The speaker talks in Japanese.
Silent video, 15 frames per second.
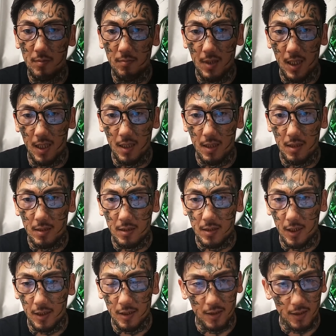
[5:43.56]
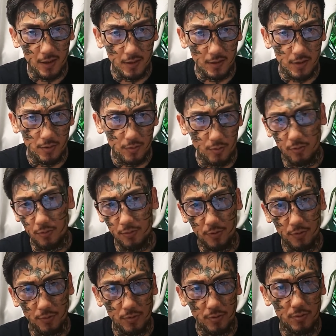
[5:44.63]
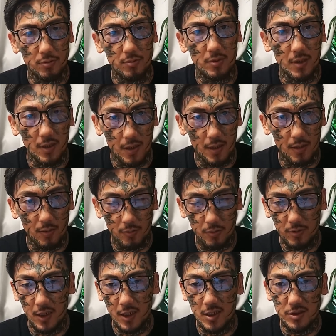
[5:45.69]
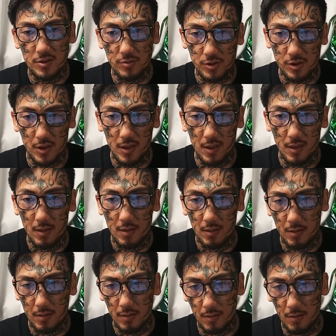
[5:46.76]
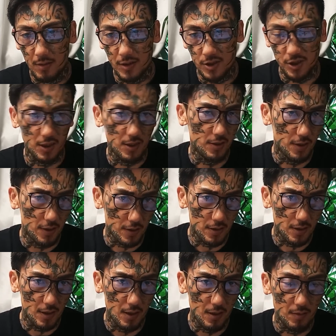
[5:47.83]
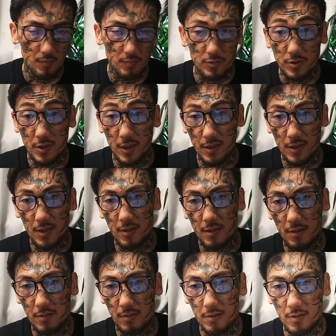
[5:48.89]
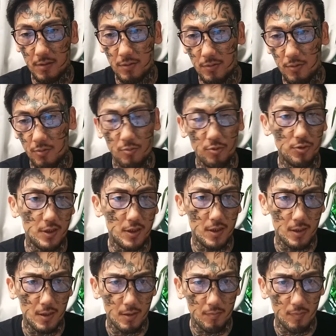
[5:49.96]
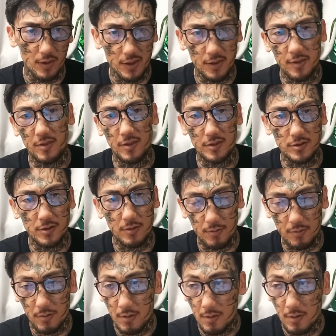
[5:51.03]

まあ、彼らがやってる興行ということでね、恩返しとして、力になりたい、盛り上げたいなっていう思いで、まあ、出てたんですけど、